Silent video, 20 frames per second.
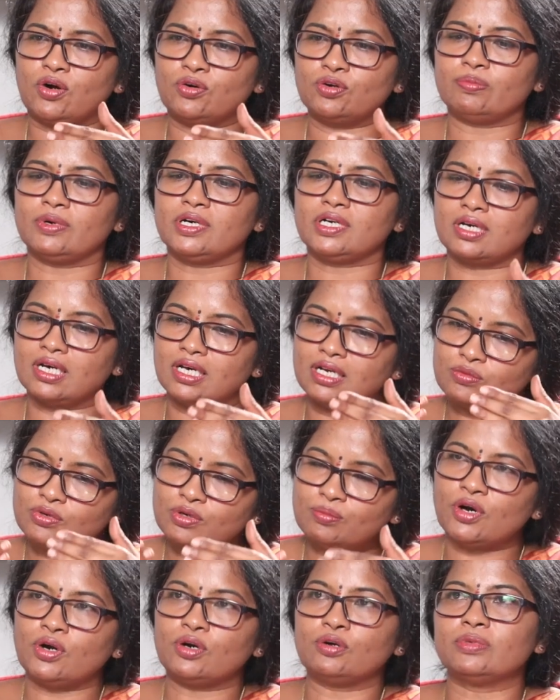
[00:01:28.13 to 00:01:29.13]
మామిడి పండు
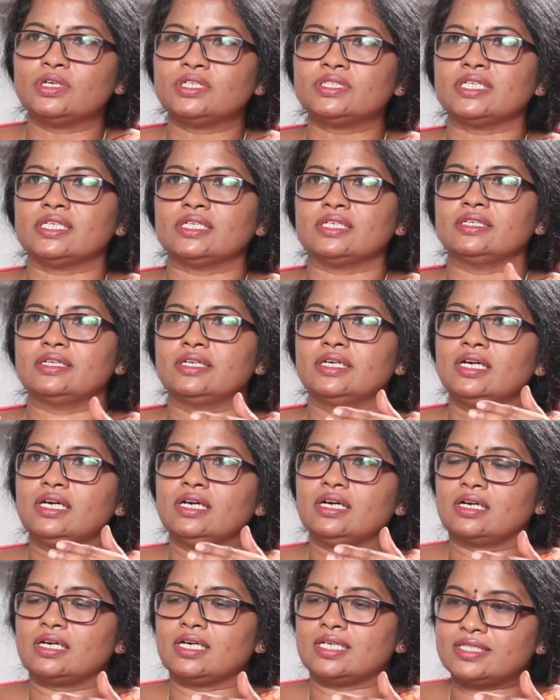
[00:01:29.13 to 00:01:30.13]
కాలంలో మామిడి పండు తినండి
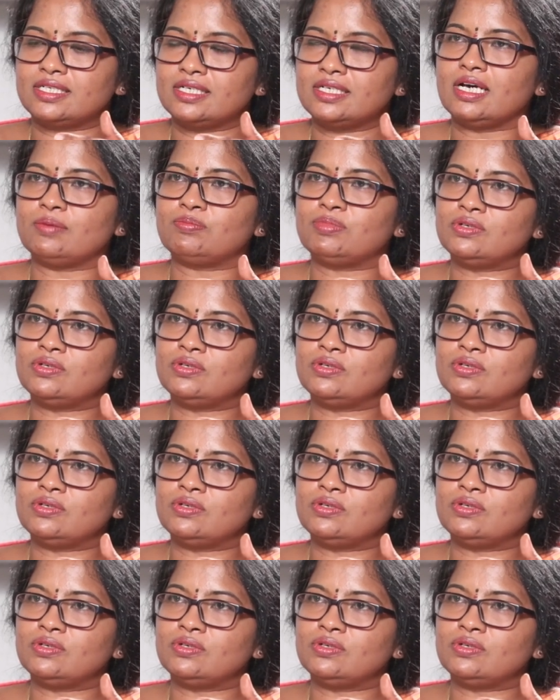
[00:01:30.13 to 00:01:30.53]
కస్టర్డ్ hmm.